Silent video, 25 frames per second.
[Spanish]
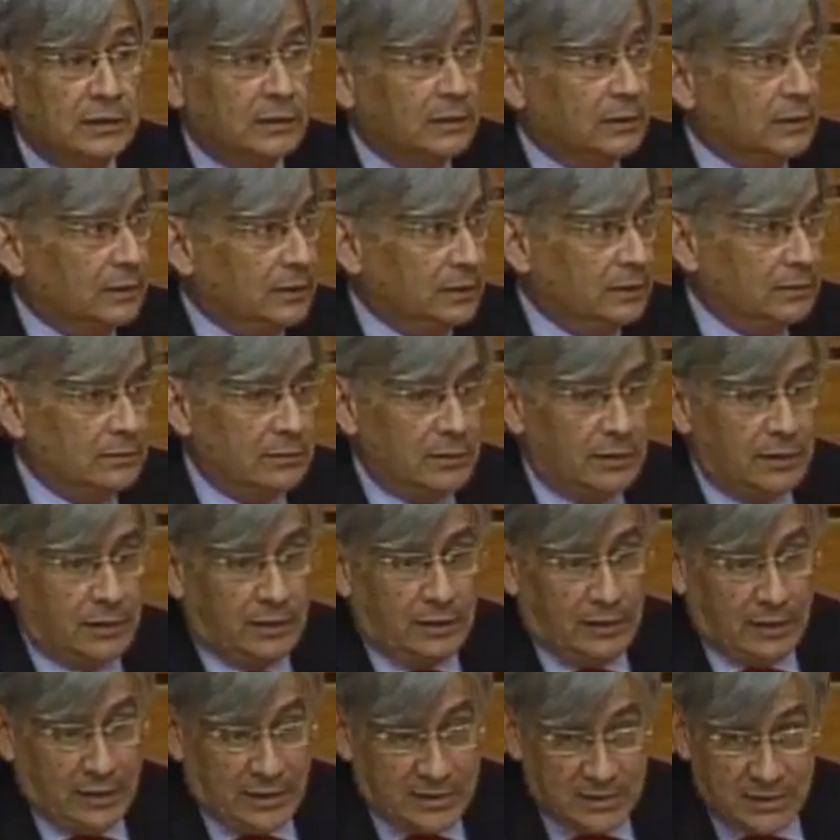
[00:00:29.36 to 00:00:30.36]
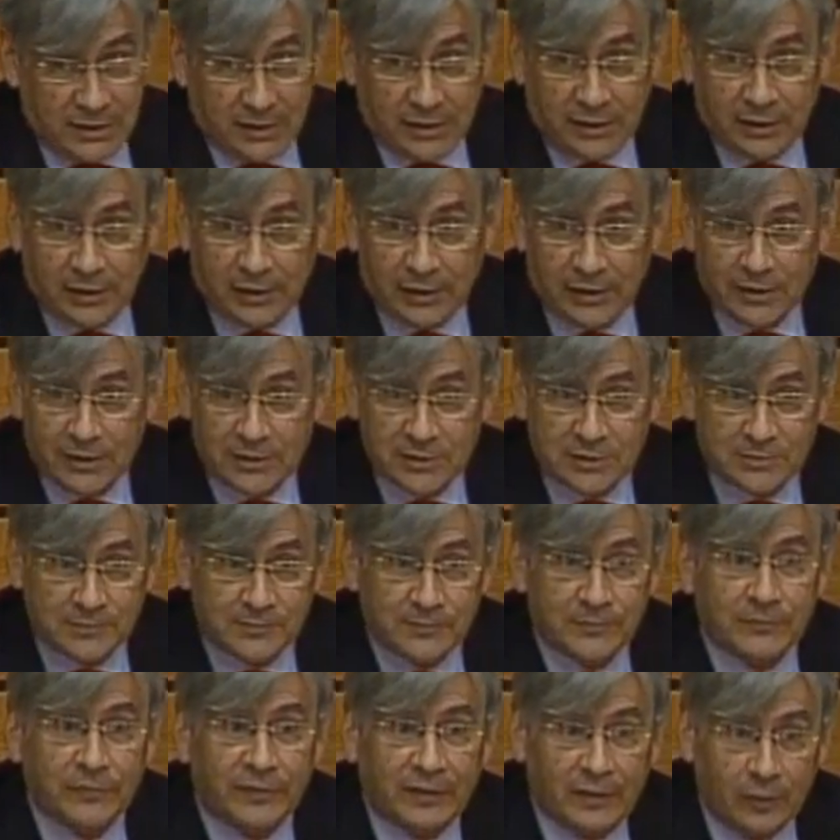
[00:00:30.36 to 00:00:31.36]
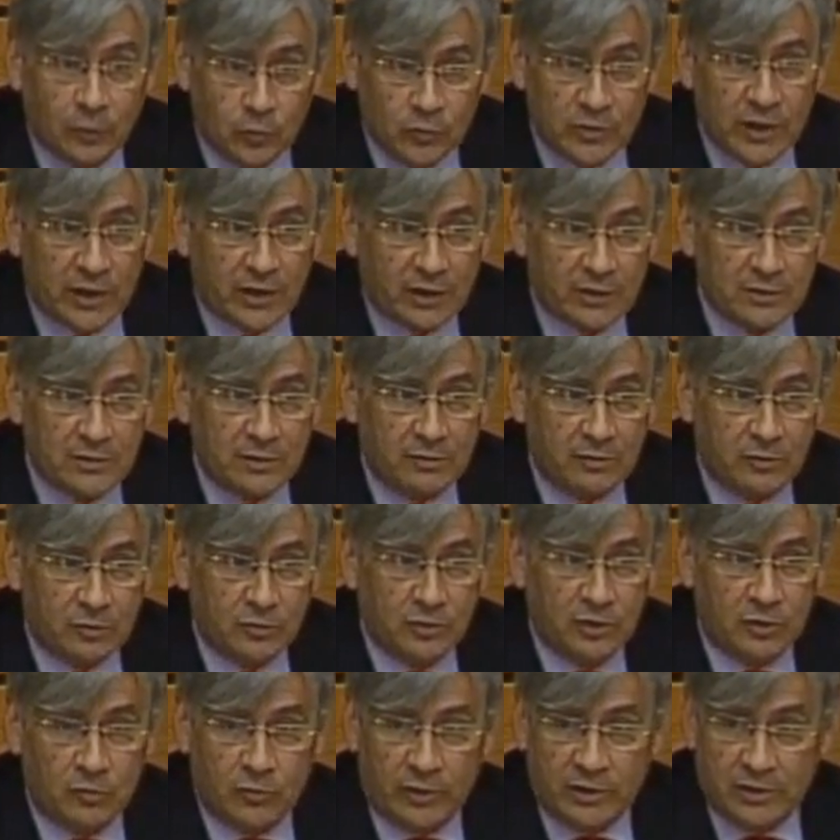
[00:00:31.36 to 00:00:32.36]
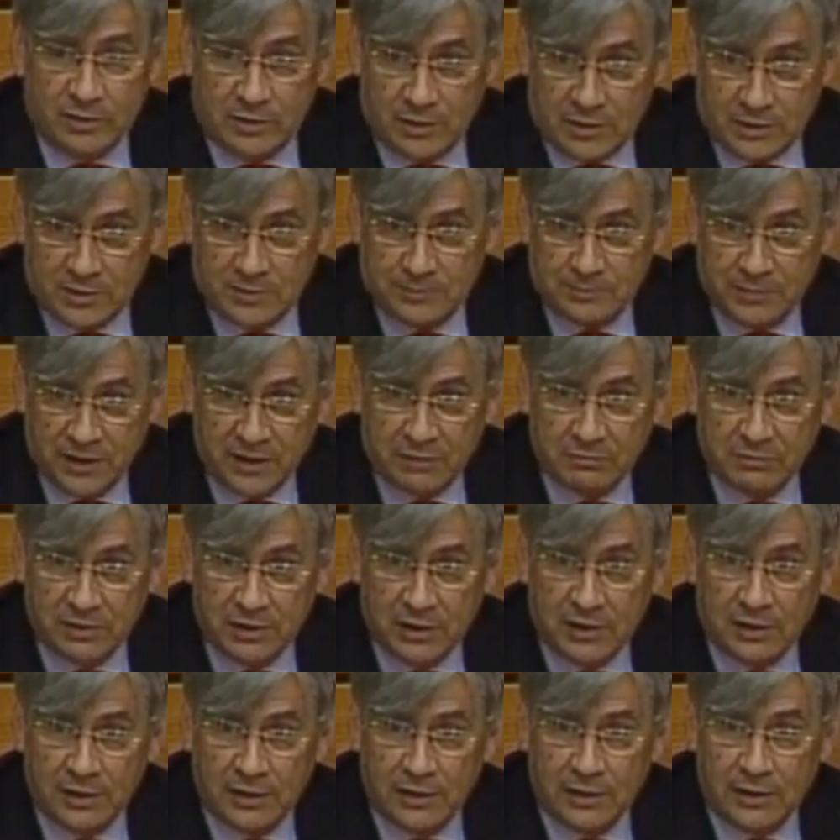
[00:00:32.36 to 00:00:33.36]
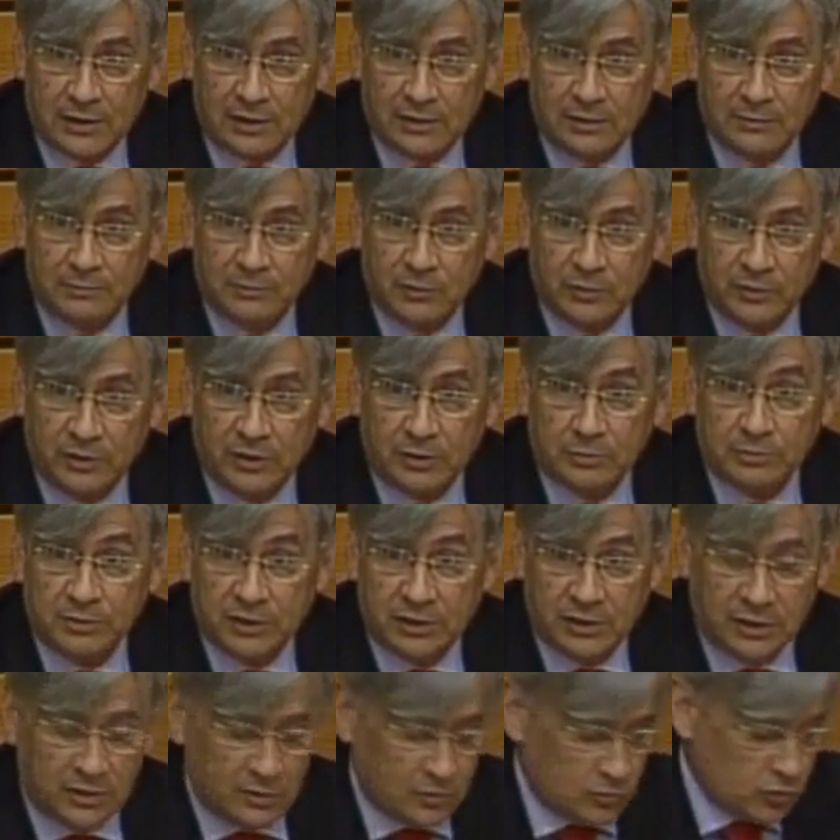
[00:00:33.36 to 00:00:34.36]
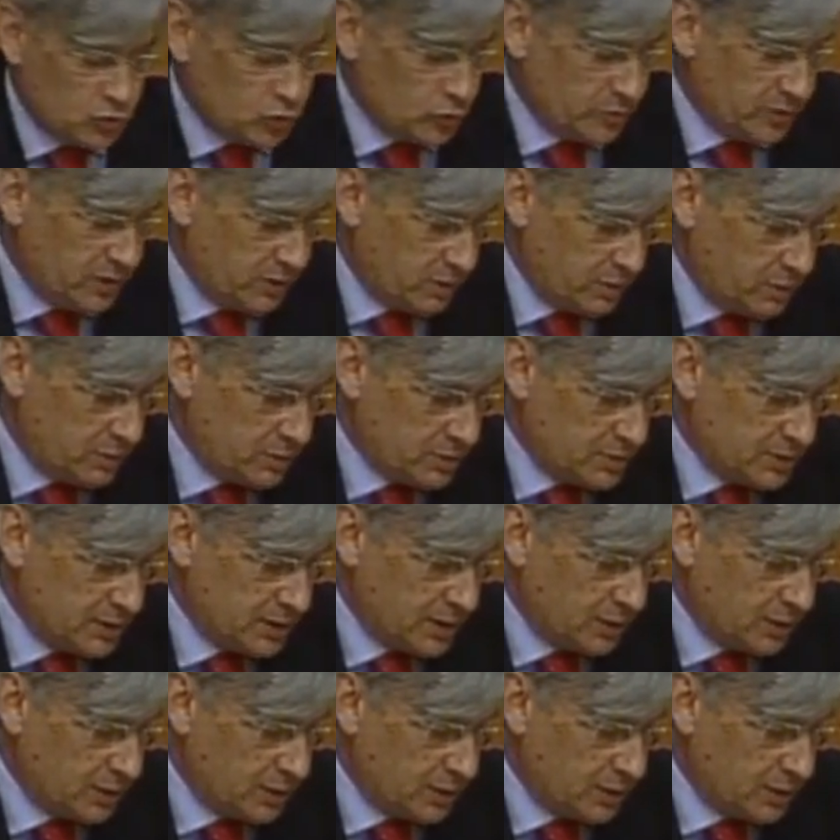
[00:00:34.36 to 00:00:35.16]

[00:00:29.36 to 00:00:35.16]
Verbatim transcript: eh, exigirles una rendición de cuentas previa al poder obtener subvenciones de